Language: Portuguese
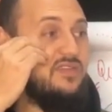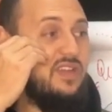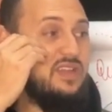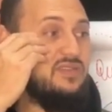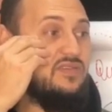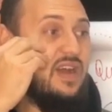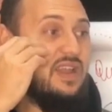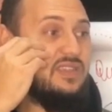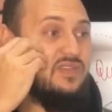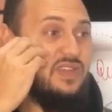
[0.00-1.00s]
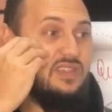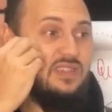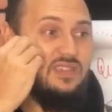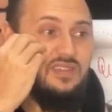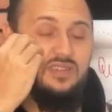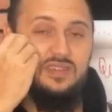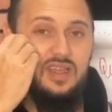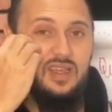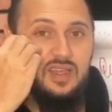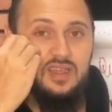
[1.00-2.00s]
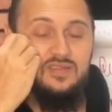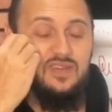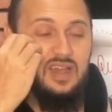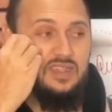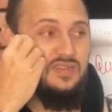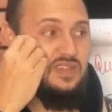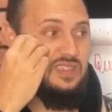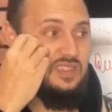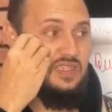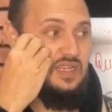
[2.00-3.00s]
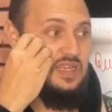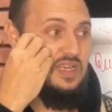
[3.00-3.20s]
já falei isso várias vezes, né? Várias vezes.